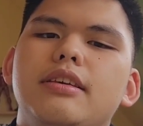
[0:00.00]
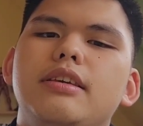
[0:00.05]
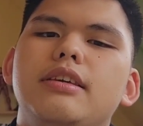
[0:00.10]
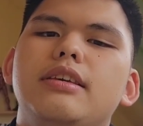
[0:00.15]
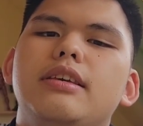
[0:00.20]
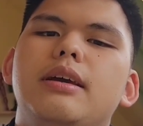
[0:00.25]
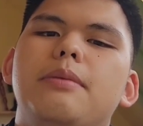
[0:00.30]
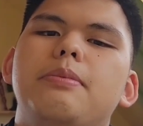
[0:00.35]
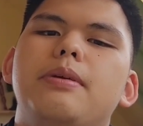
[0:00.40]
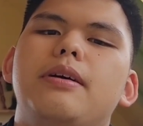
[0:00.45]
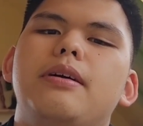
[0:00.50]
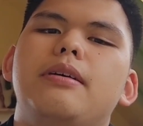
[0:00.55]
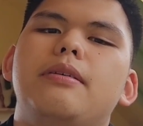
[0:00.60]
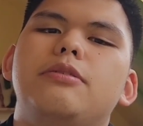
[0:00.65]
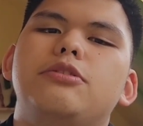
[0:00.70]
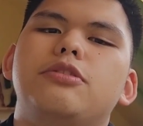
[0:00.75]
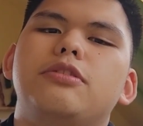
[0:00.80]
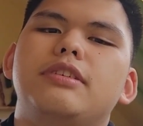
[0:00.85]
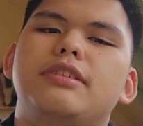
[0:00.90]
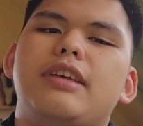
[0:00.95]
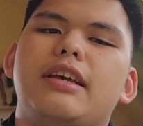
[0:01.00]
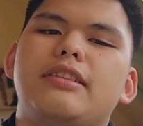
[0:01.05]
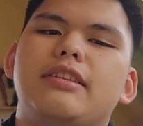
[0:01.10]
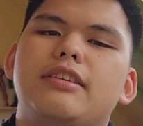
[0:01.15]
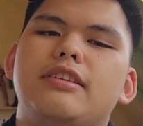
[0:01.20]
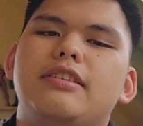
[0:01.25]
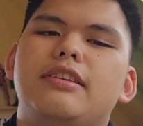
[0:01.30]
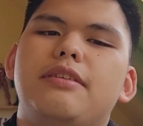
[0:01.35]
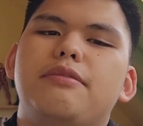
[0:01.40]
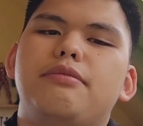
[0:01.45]
Ich habe ja schon
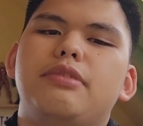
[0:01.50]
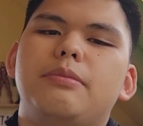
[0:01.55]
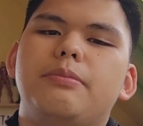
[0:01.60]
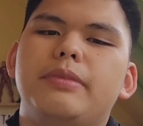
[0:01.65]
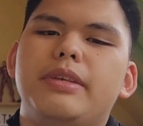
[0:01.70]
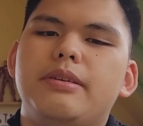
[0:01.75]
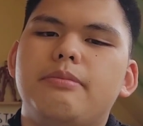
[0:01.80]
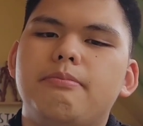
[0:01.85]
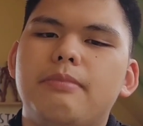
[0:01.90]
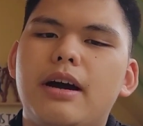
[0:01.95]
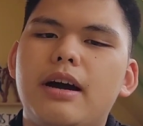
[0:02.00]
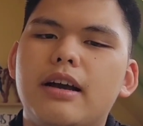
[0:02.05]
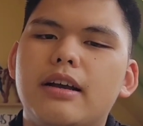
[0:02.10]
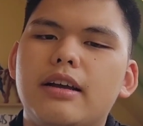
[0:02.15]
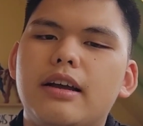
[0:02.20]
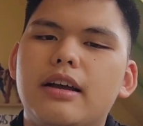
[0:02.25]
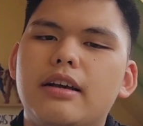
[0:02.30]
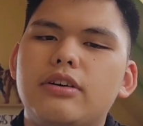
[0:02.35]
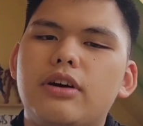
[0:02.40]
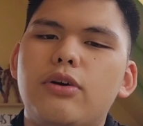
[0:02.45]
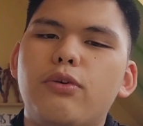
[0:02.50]
gesagt, dass ich den Film nicht mag,